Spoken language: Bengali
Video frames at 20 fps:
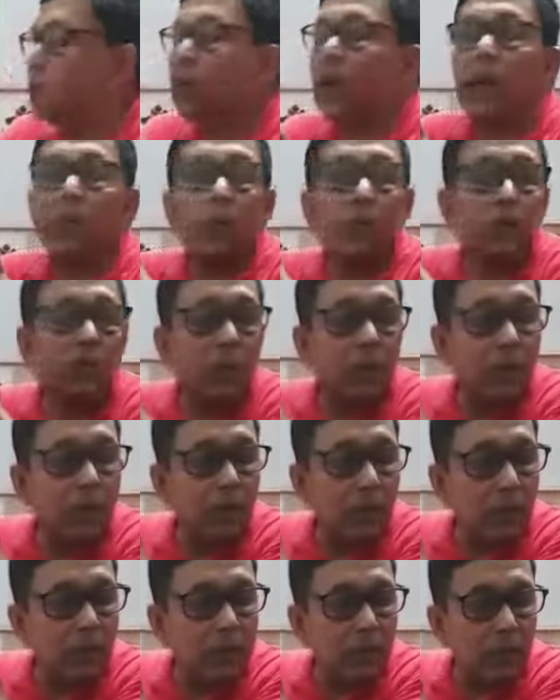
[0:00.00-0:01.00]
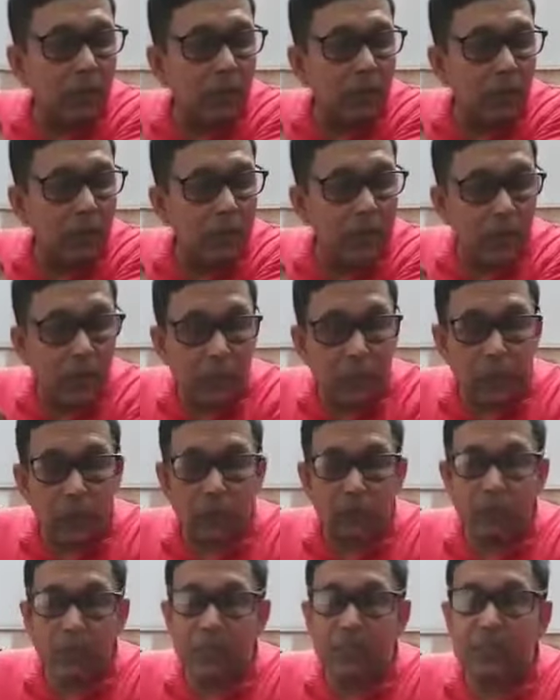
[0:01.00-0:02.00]
তারপর হচ্ছে আমাদের মেদিনীপুর
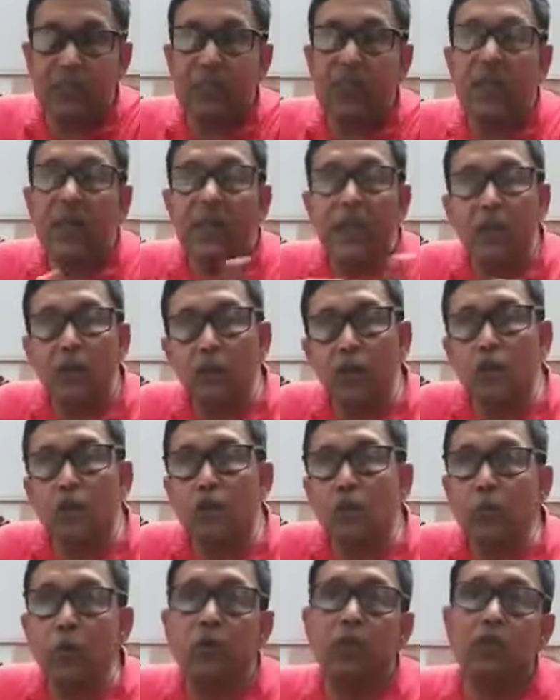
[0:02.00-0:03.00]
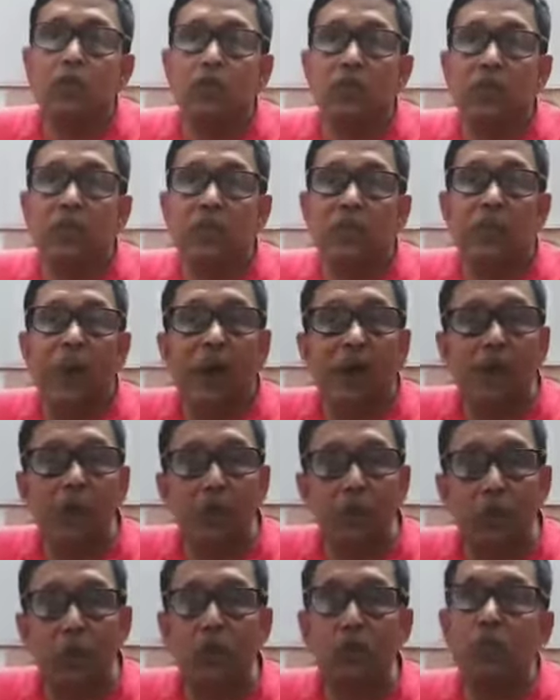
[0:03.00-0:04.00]
ইউনিভার্সিটি এগুলো সমস্ত নিচ্ছে বাকি
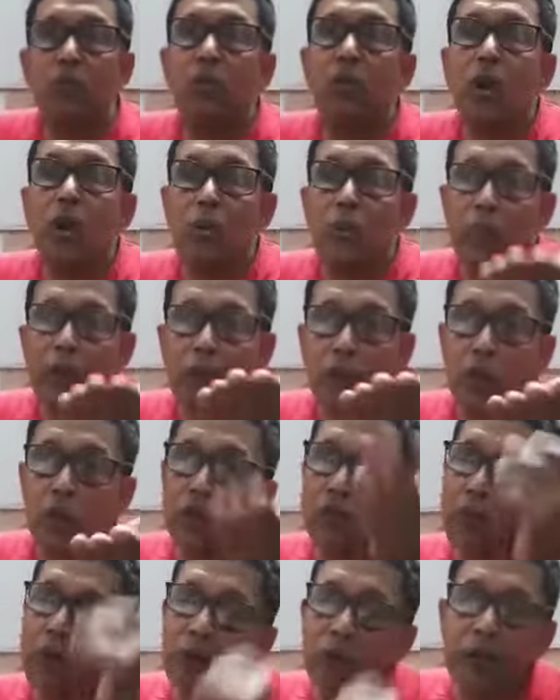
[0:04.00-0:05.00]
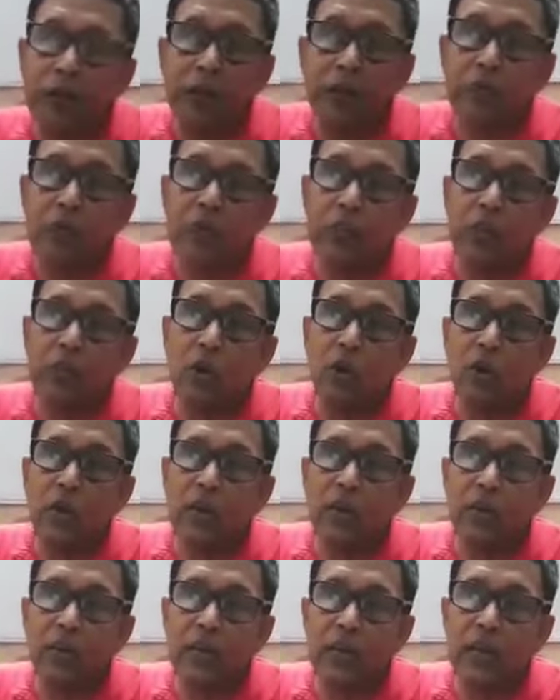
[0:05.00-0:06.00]
সমস্ত মানে দশ বারোটা ইউনিভার্সিটি
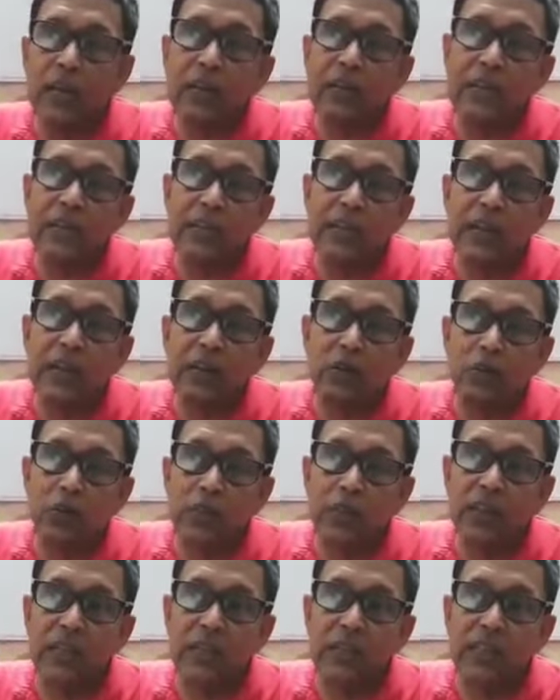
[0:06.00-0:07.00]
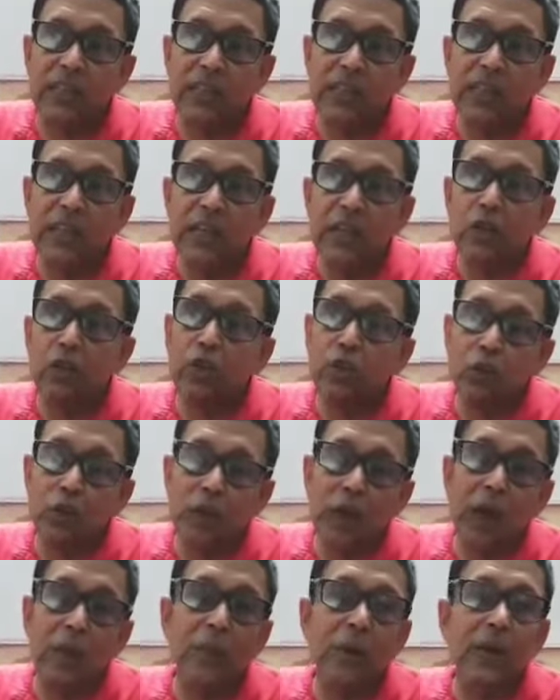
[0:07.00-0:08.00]
অলরেডি তারা ডিক্লেয়ার করে দিয়েছে সুতরাং
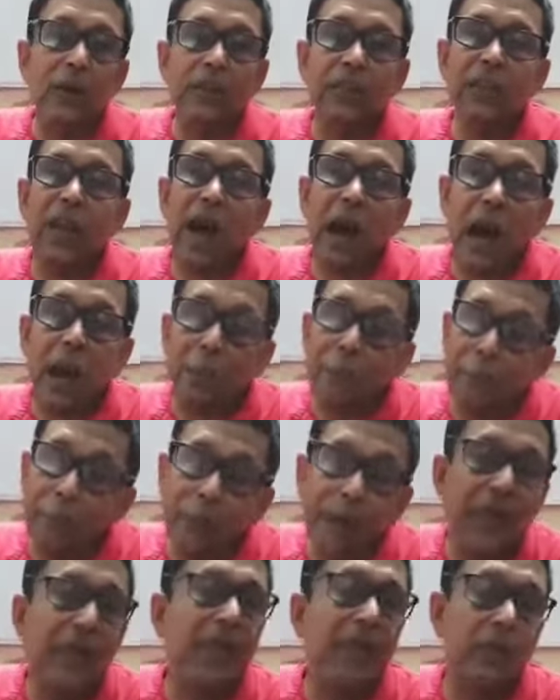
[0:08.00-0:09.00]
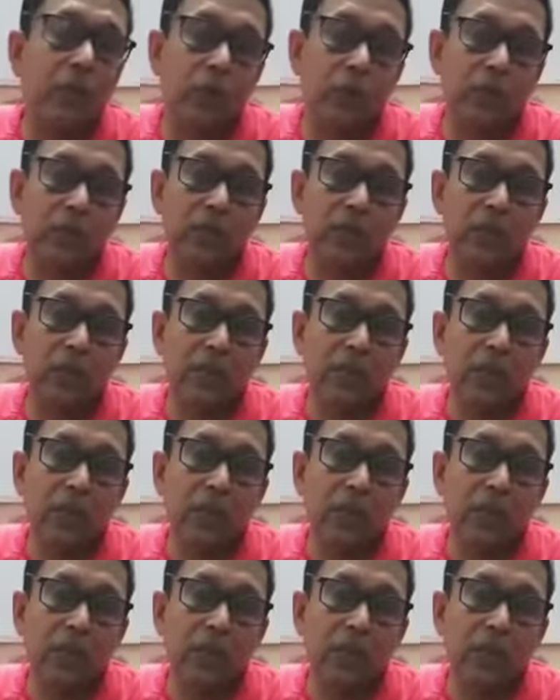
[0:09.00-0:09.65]
আমার কাছে হাম্বেল রিকোয়েস্ট